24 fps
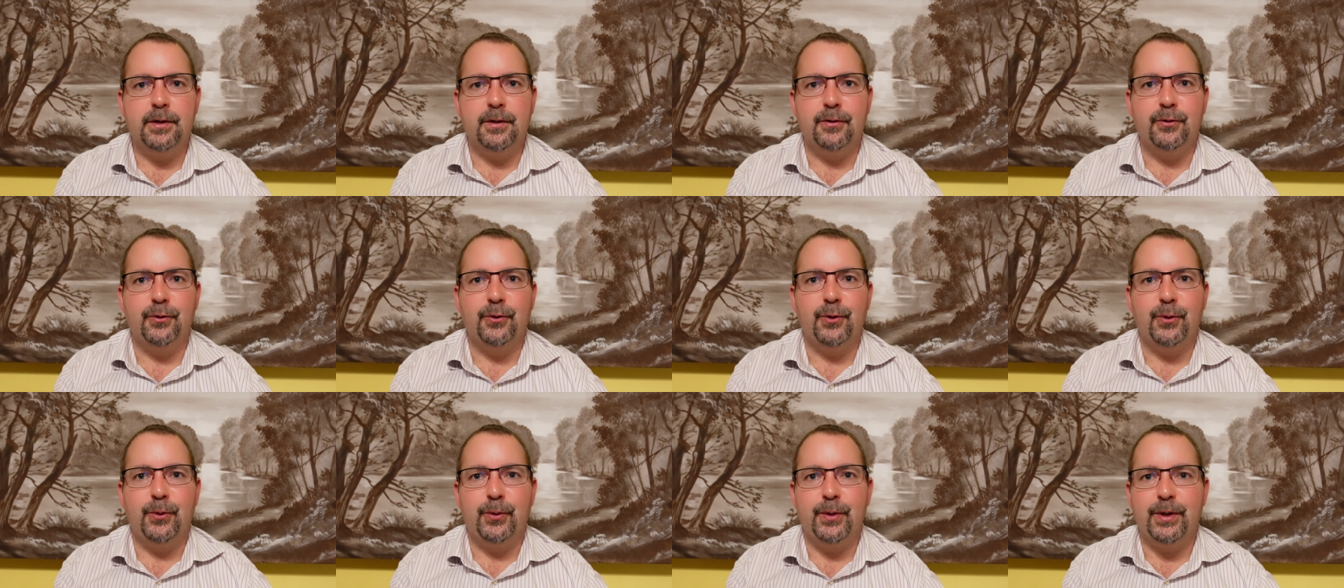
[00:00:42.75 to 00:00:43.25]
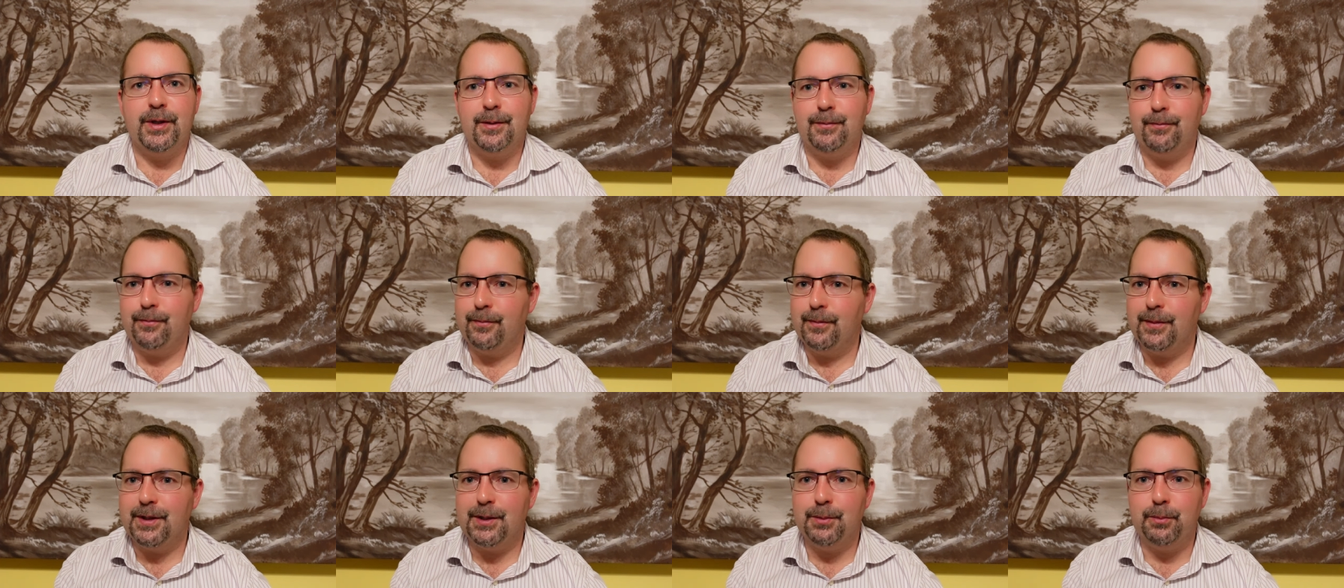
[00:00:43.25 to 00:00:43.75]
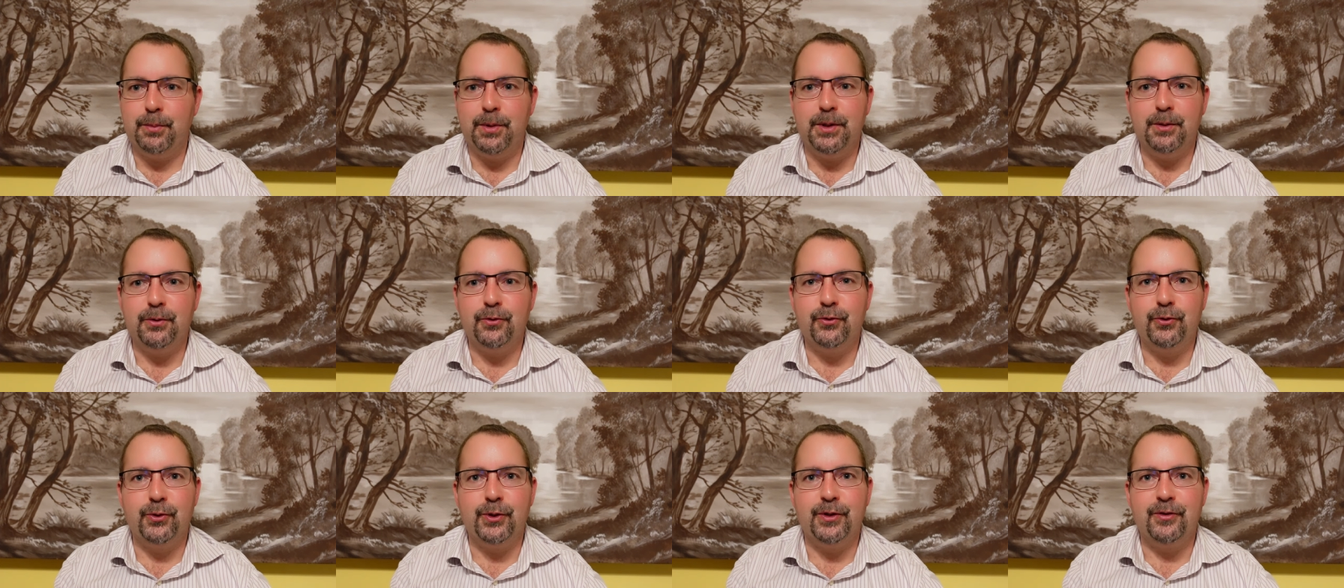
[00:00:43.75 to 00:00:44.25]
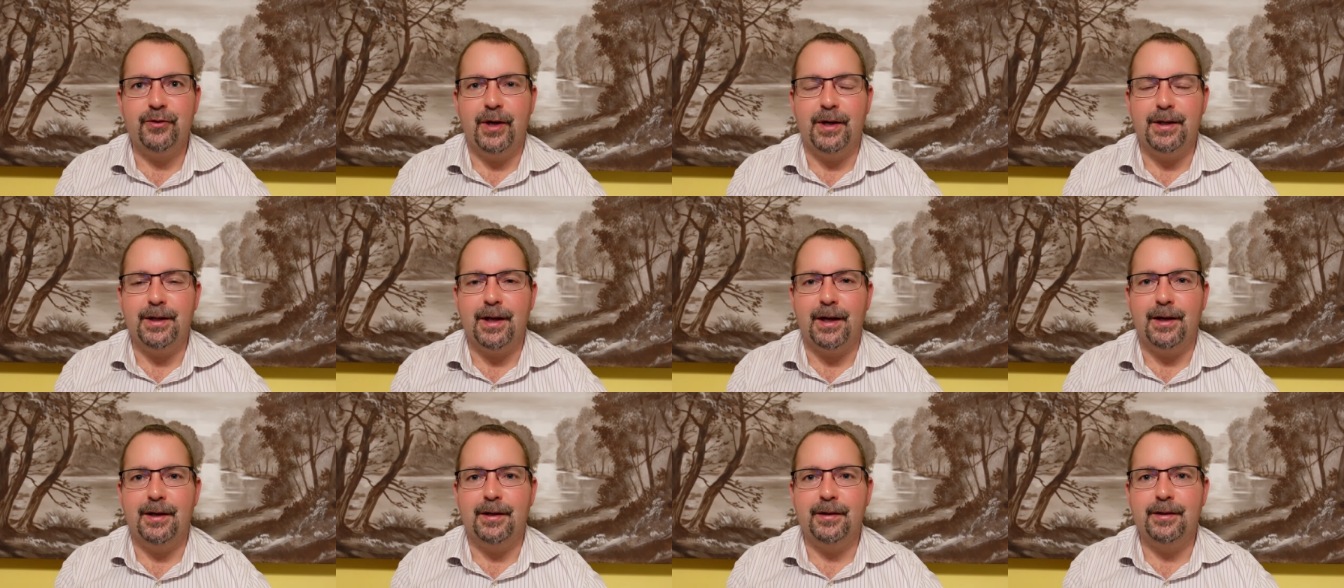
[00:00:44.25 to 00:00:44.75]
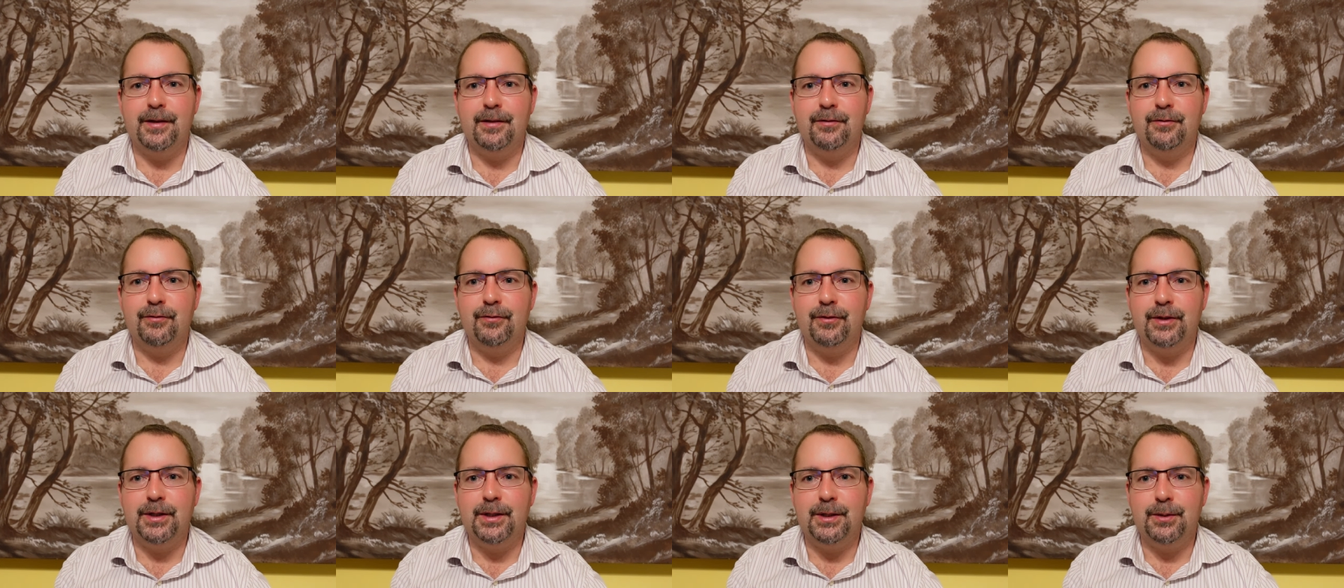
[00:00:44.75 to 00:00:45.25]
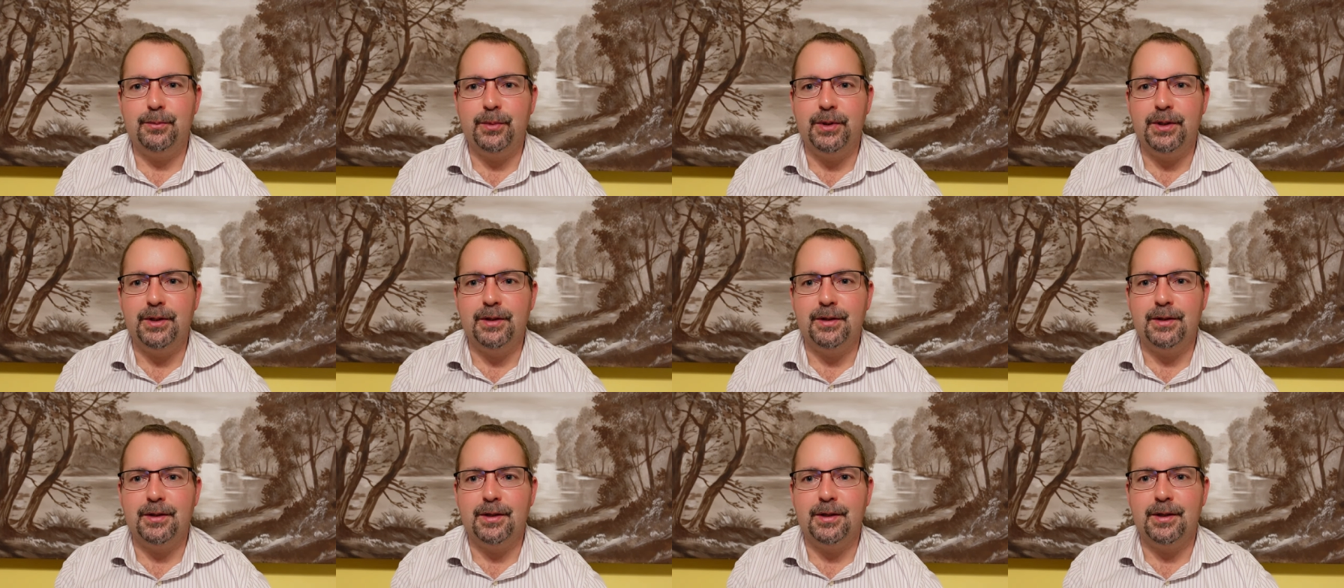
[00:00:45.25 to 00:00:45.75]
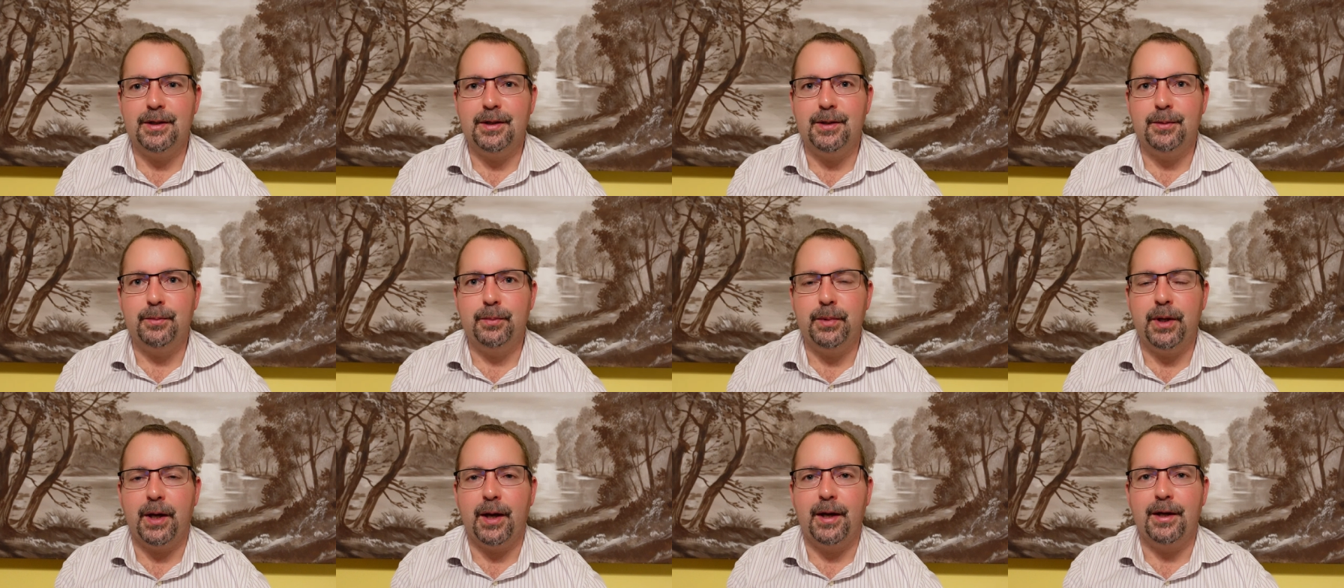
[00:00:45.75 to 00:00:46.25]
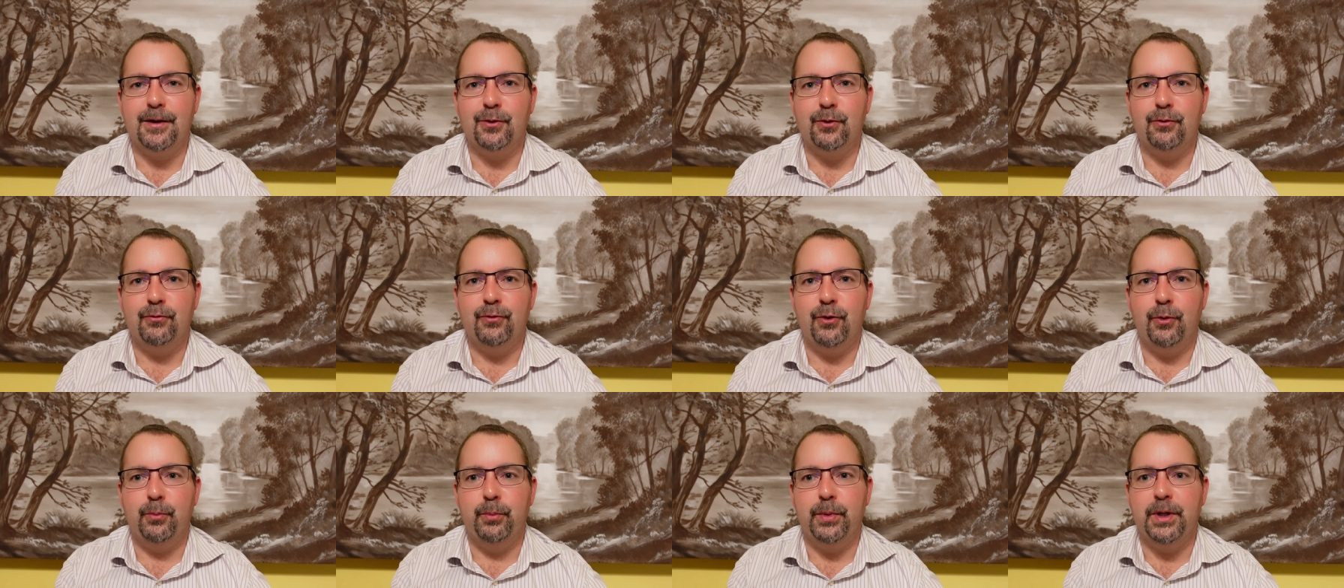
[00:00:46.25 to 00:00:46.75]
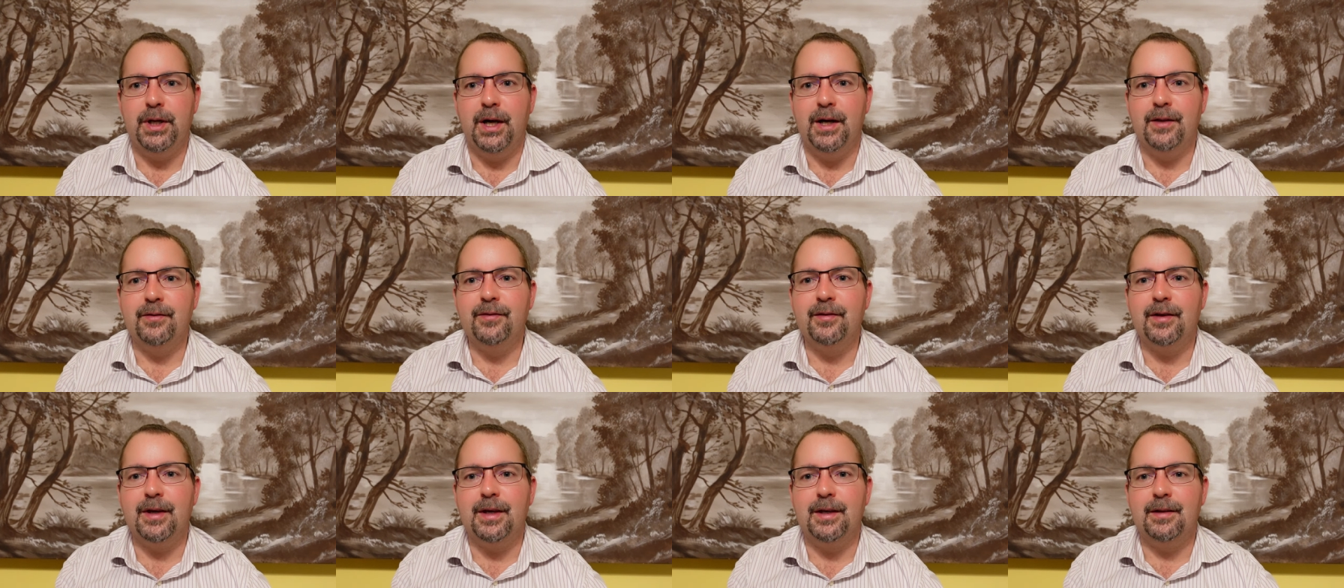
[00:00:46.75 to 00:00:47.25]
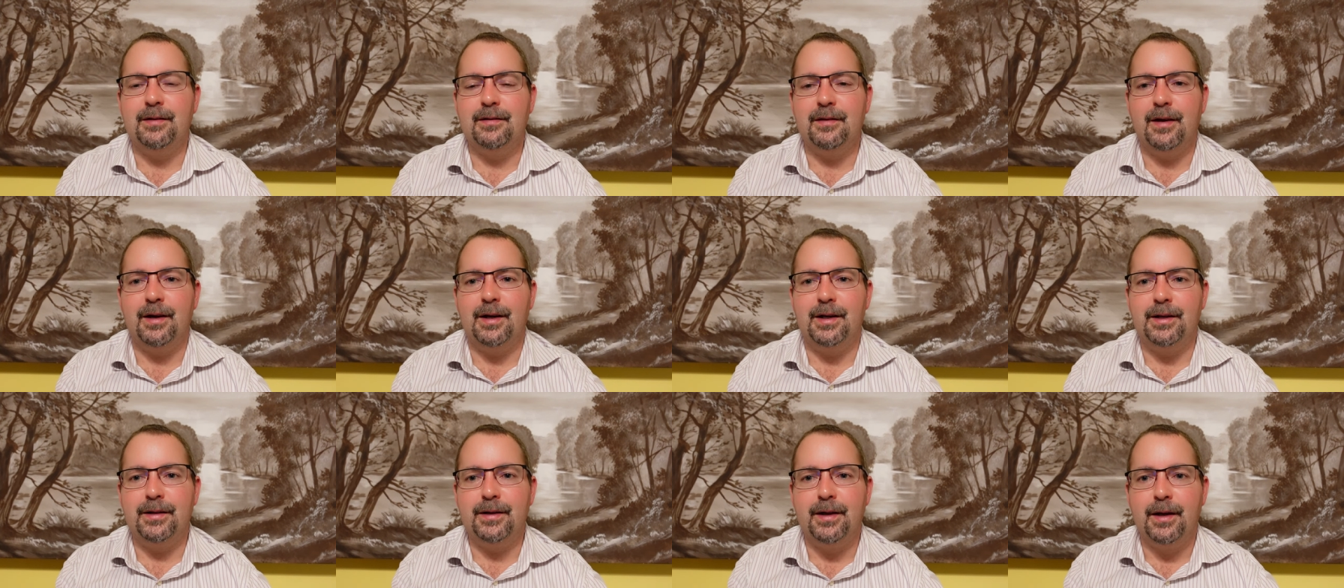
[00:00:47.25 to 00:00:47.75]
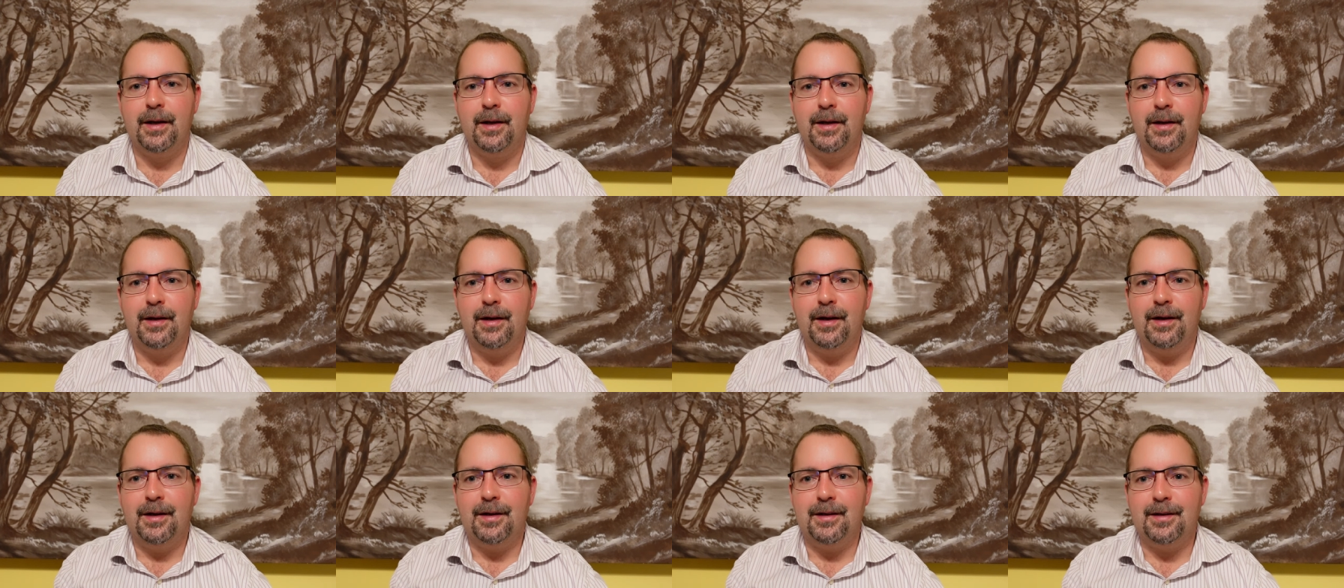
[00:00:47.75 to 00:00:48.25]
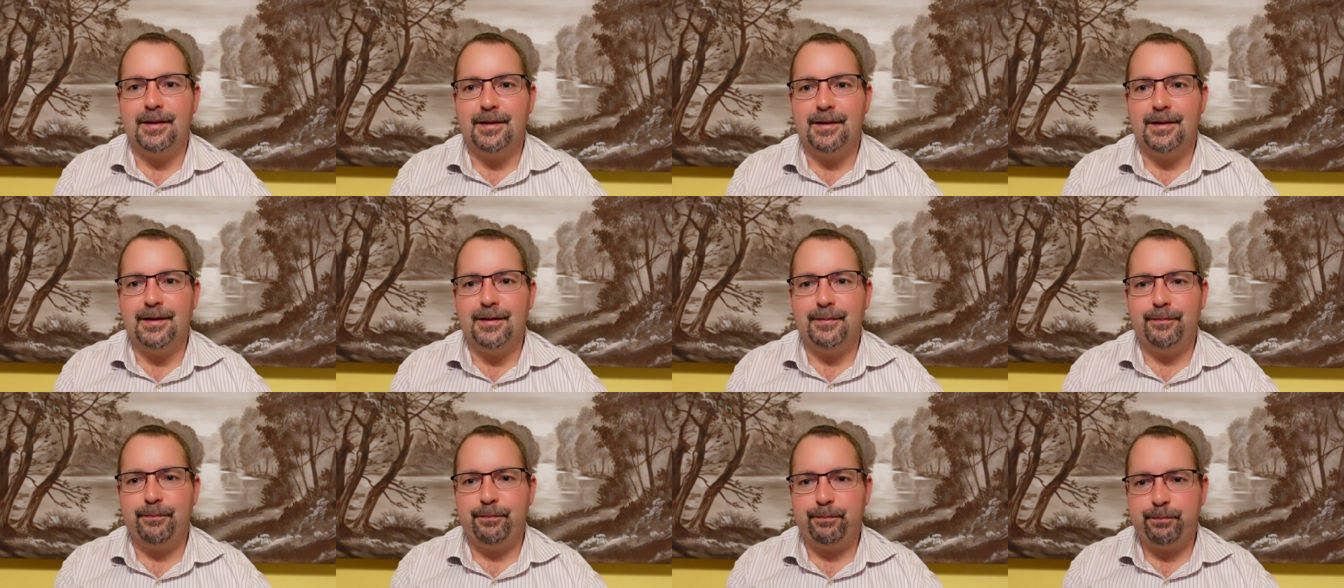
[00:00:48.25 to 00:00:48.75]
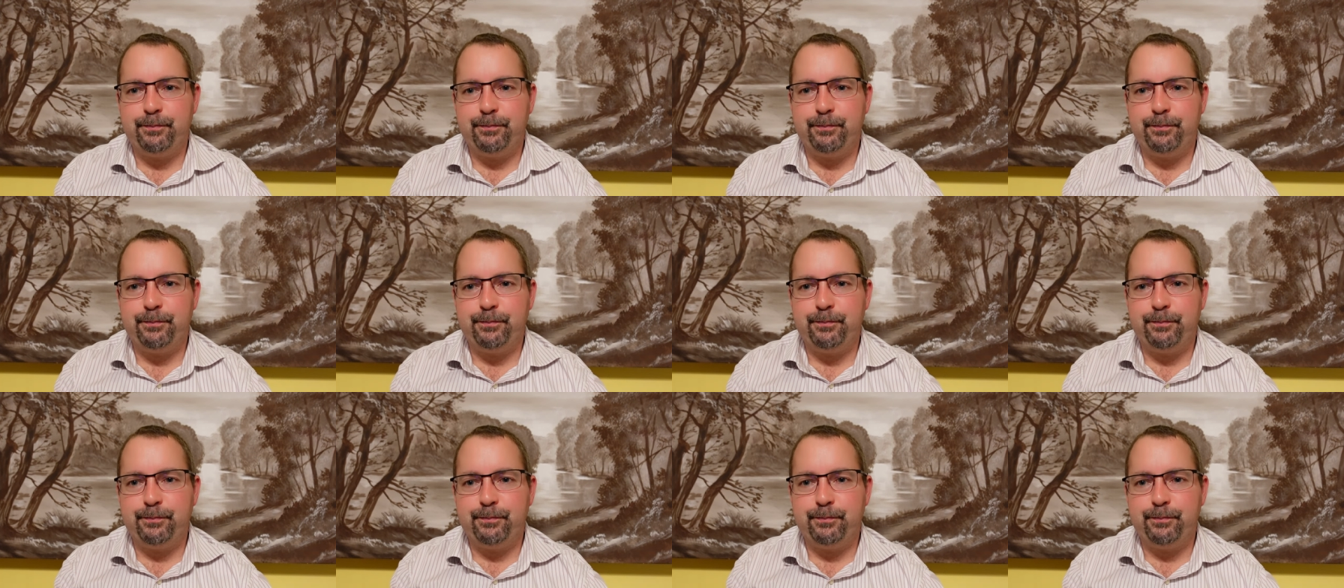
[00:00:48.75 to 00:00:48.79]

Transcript: Also ich bin zurzeit relativ viel mit der Berechnung von Bilanzkennzahlen äh,